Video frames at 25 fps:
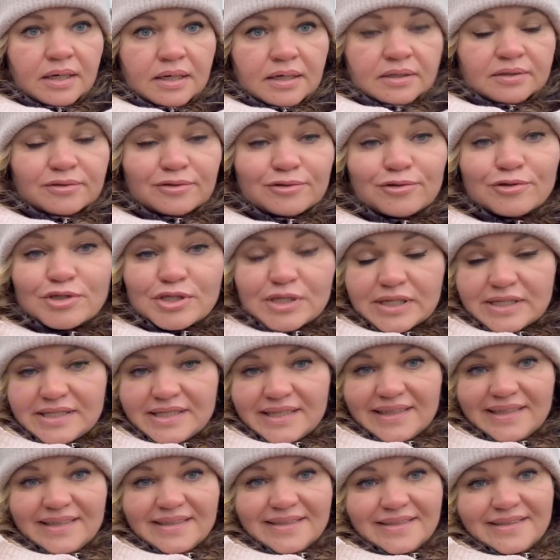Но тут
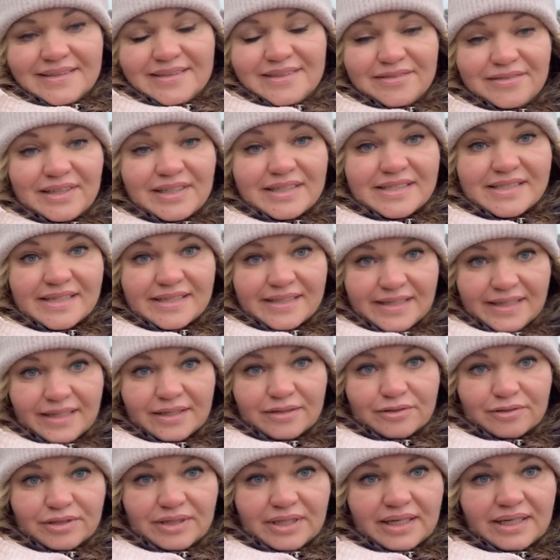сказали, деваться
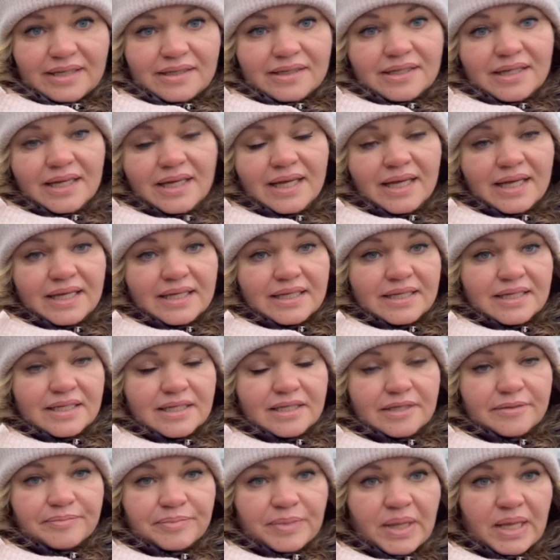некуда,
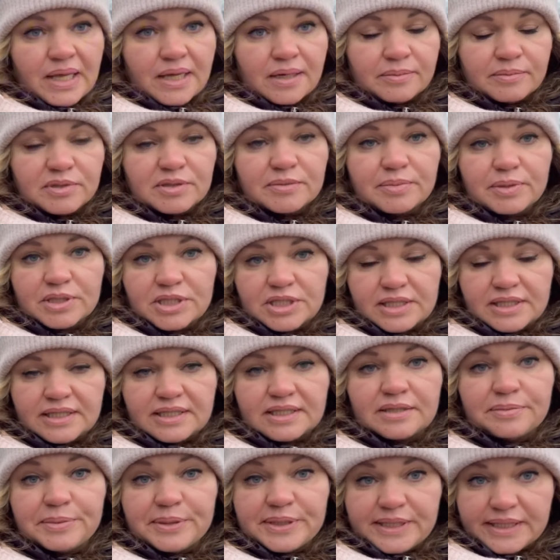и мы
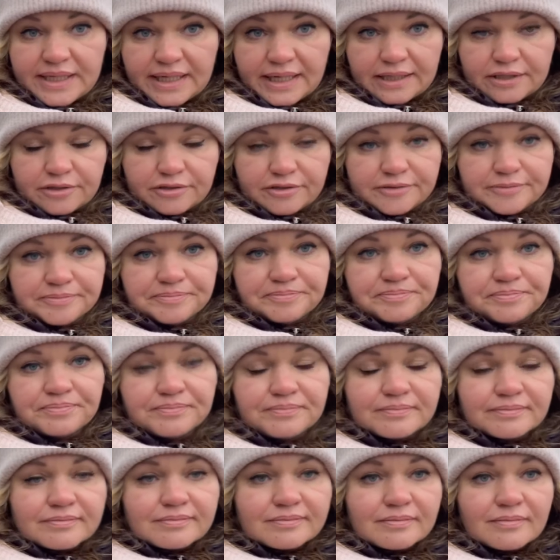пошли к педиатру.
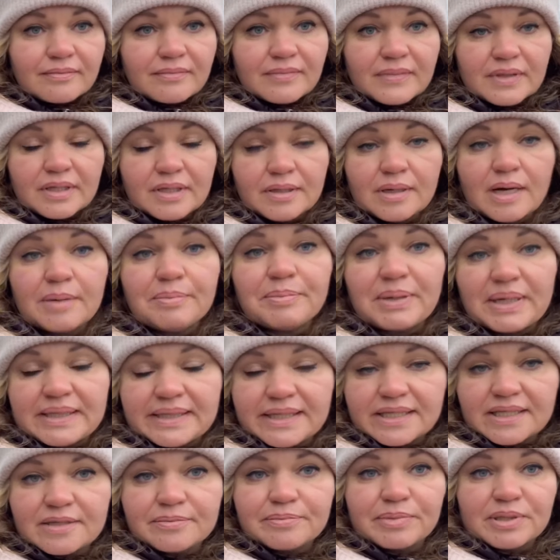
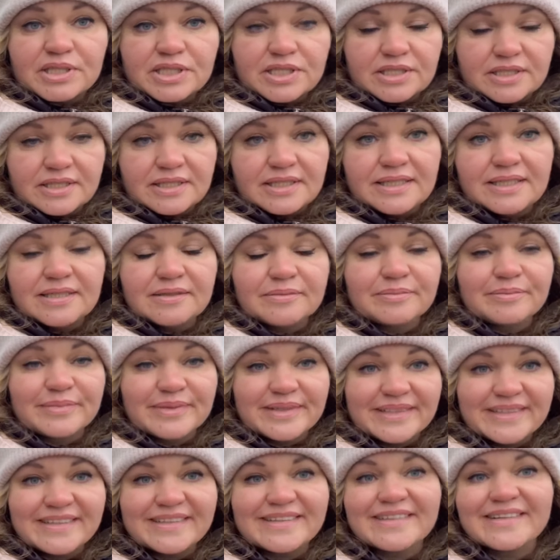Опять-таки пошли
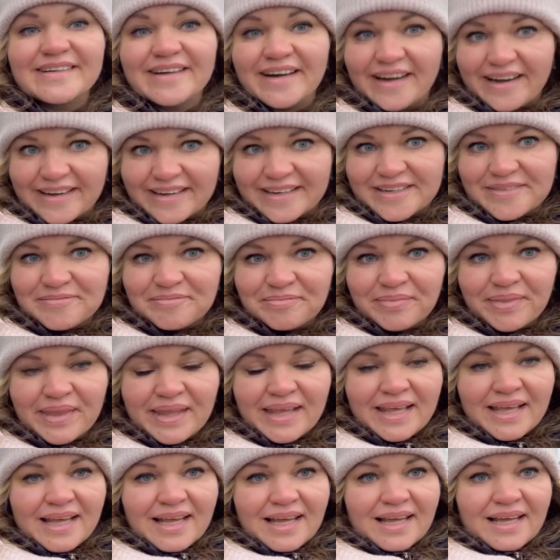мы как?
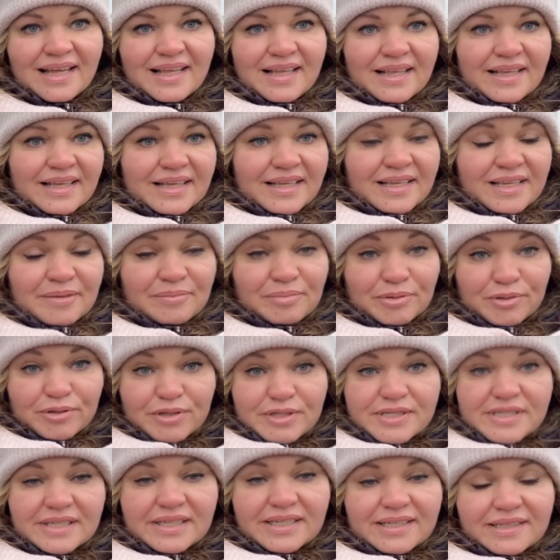
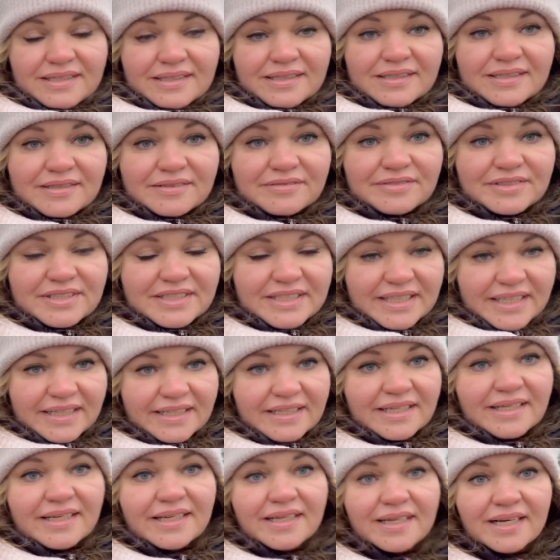Просто в
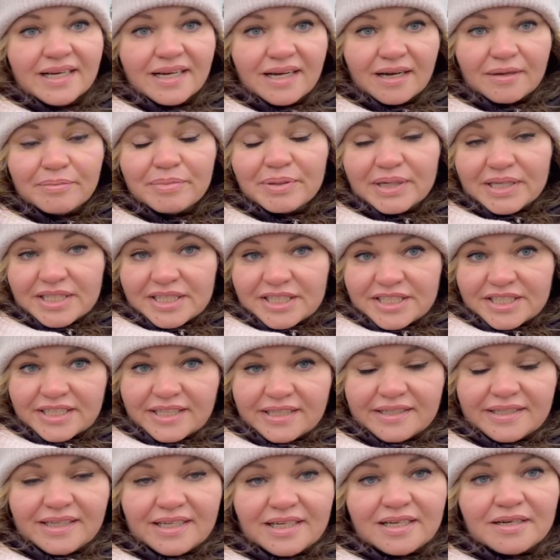день
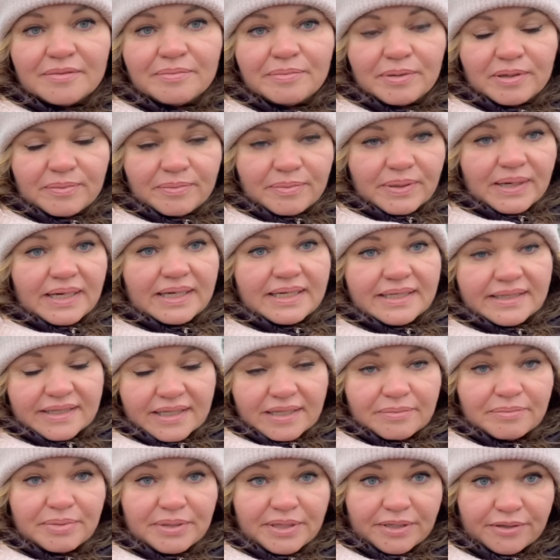обращения попали
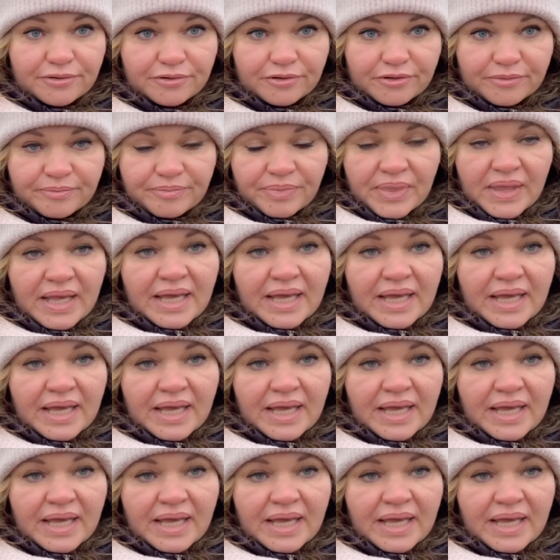на прием